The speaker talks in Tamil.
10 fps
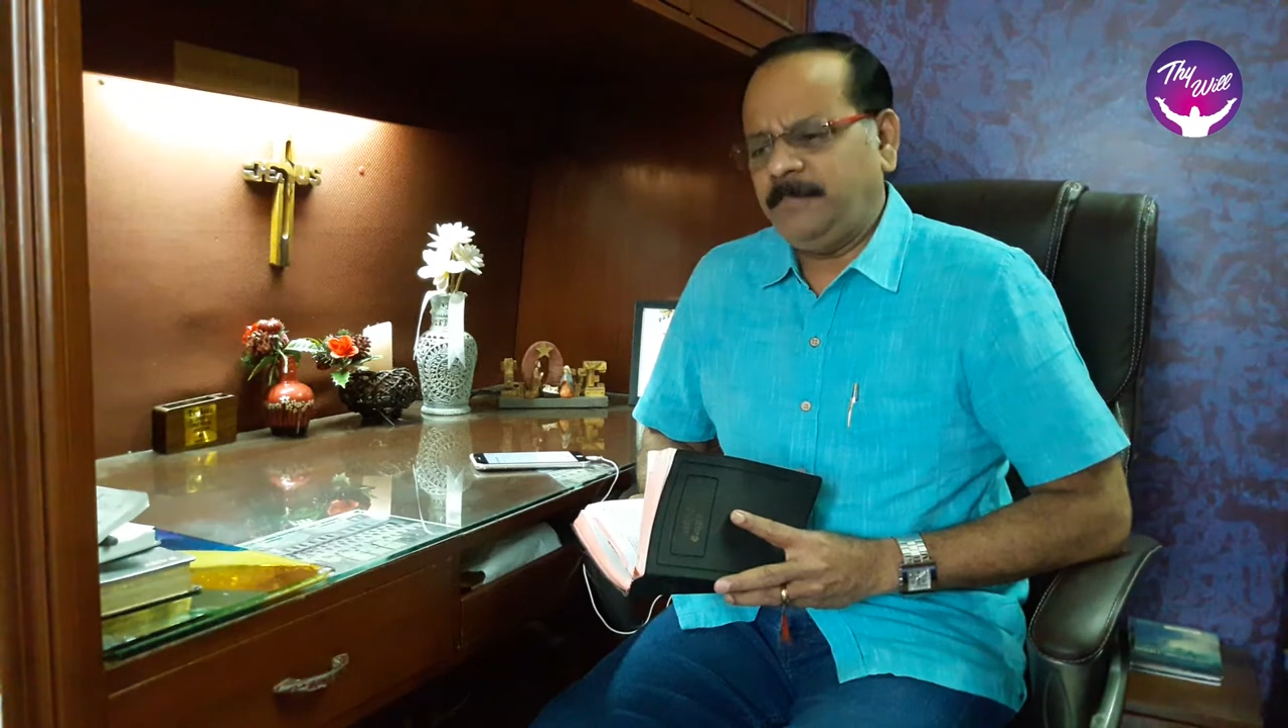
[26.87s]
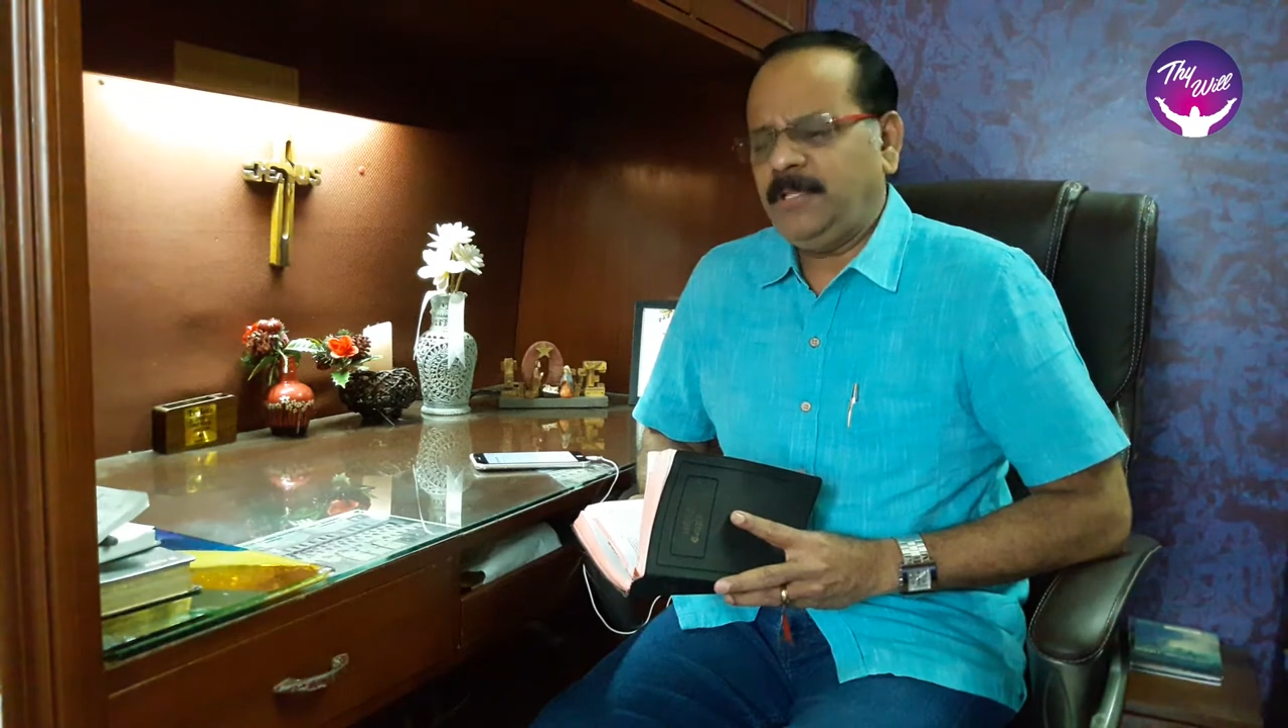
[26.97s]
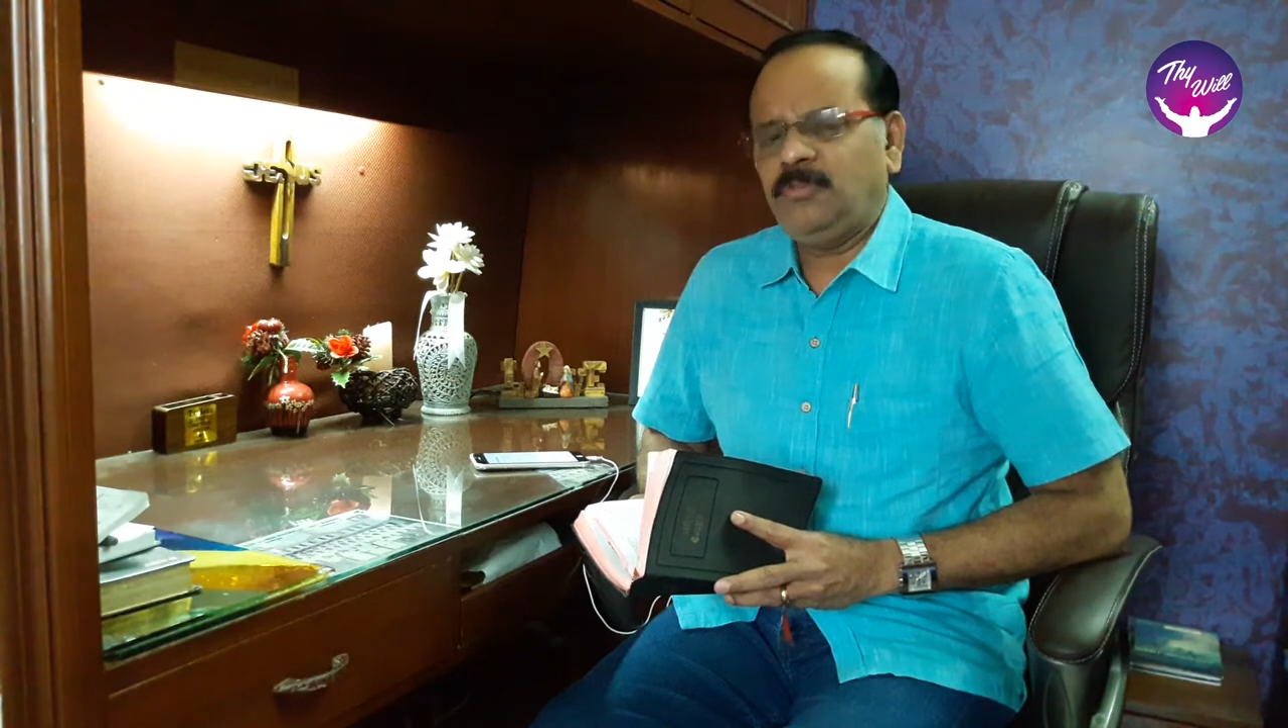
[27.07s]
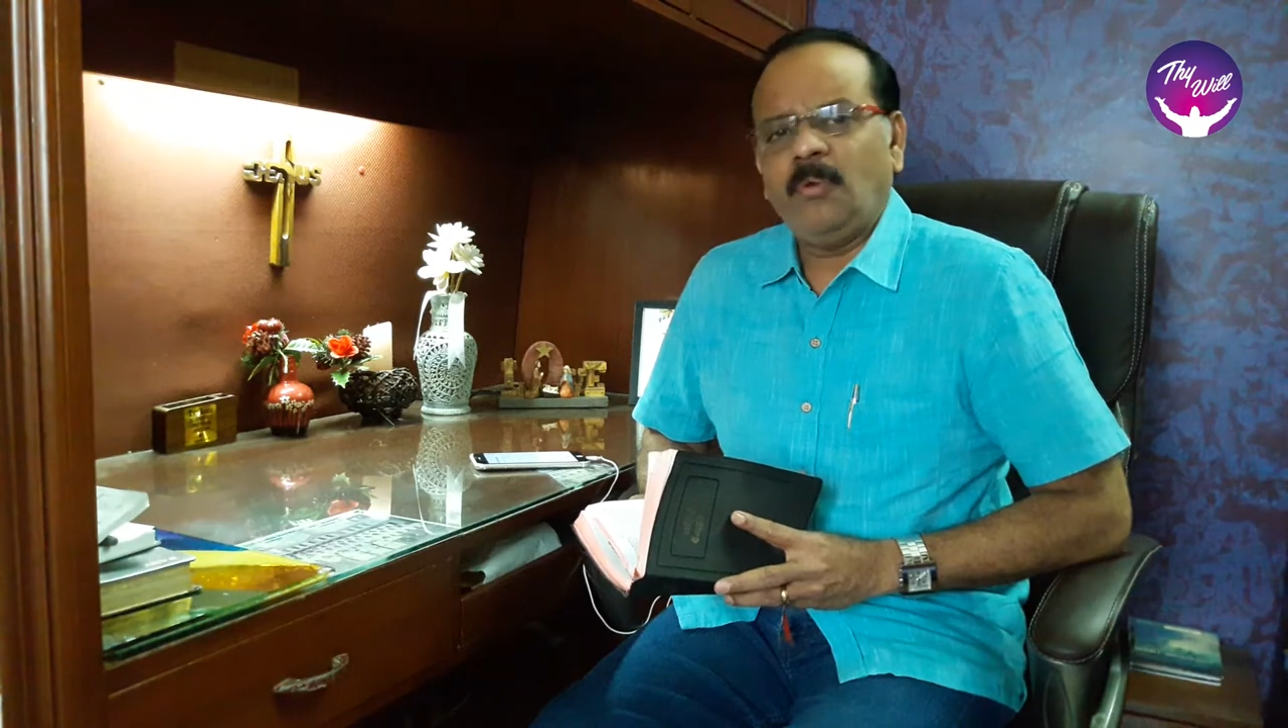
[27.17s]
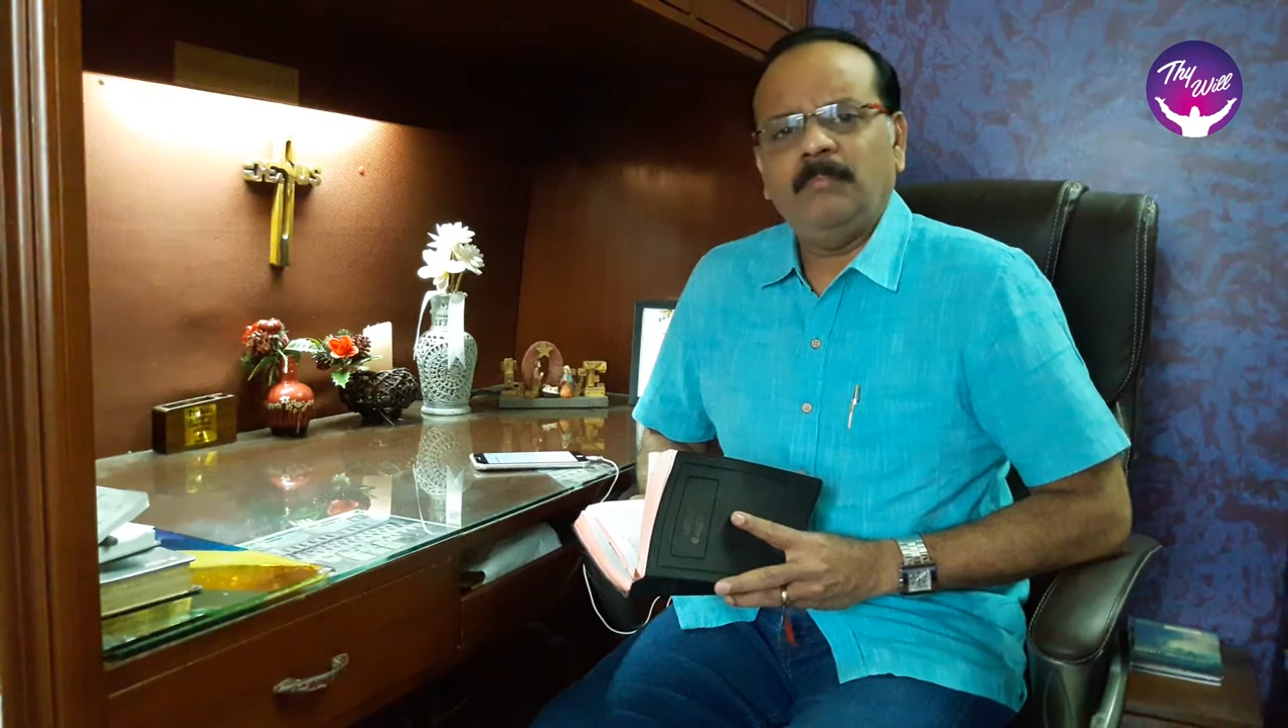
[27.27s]

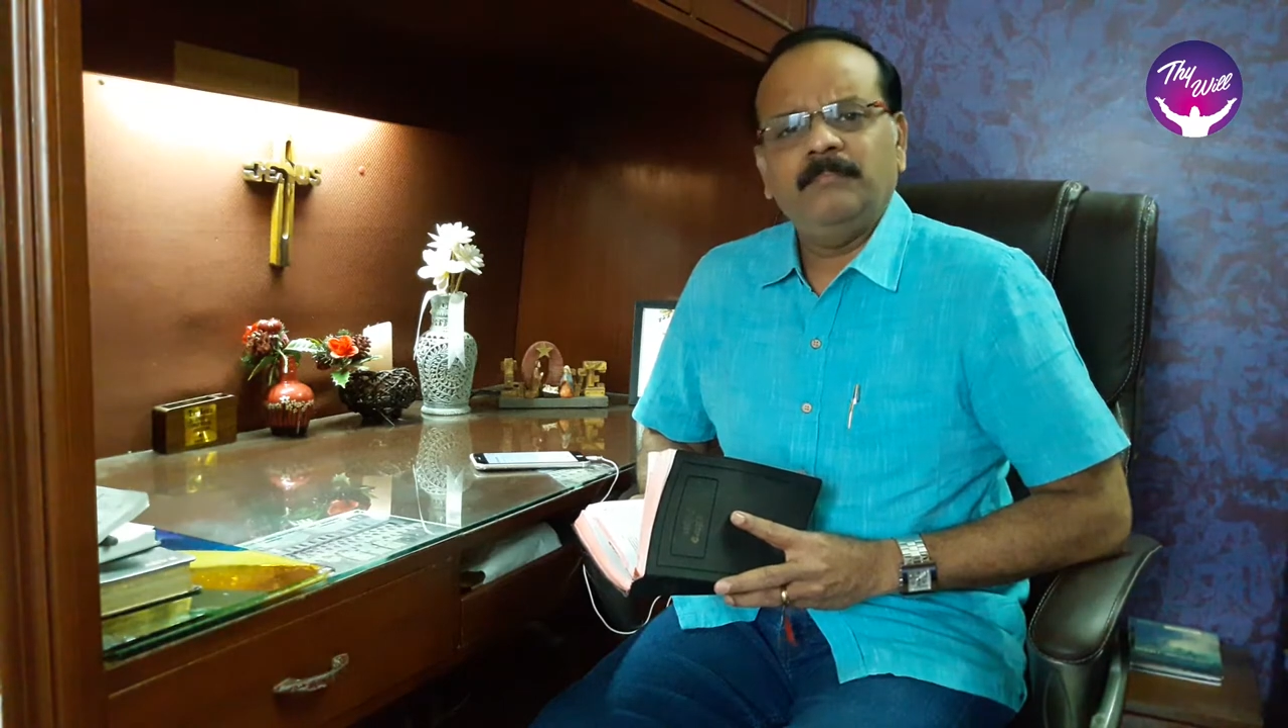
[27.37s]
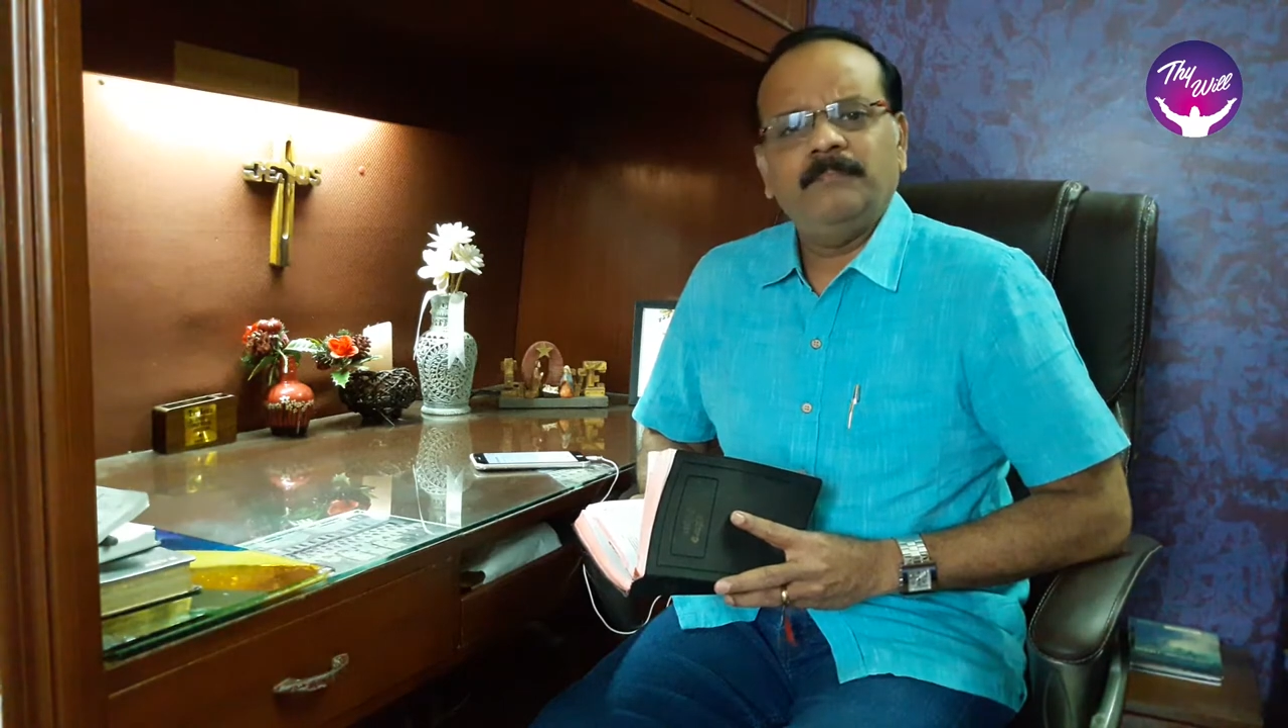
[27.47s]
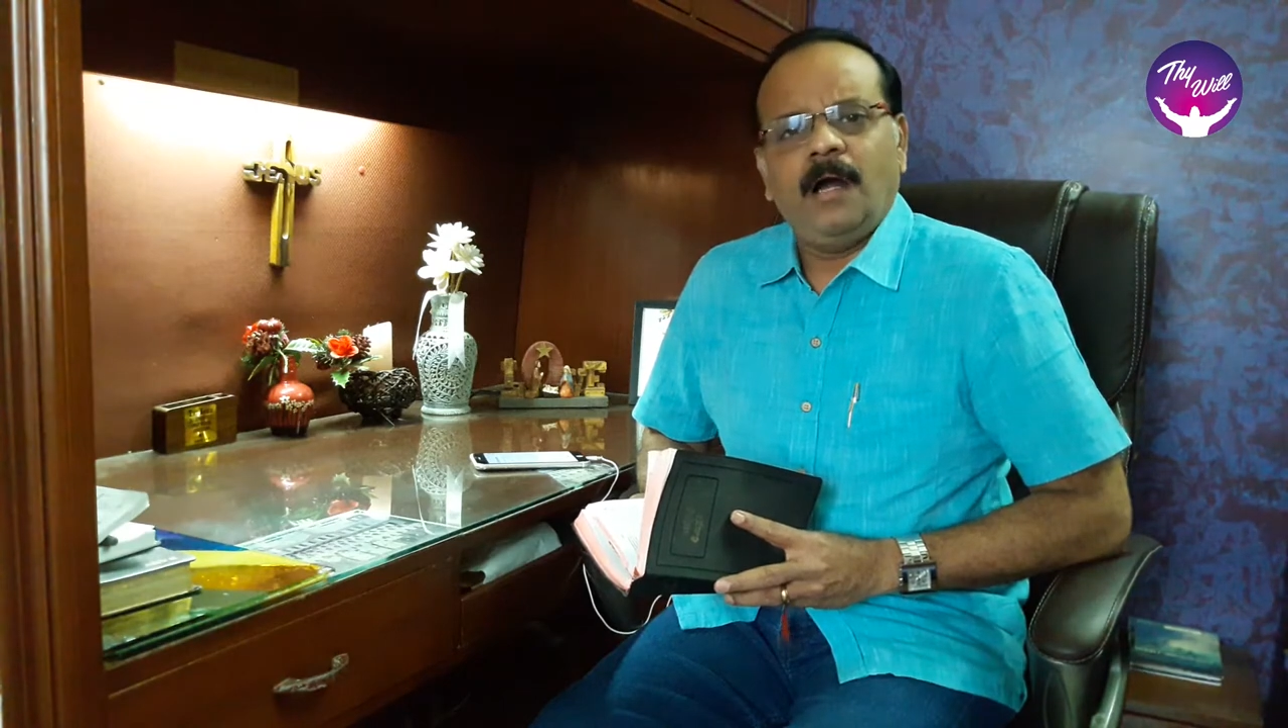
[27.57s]
ஜெபித்தோம்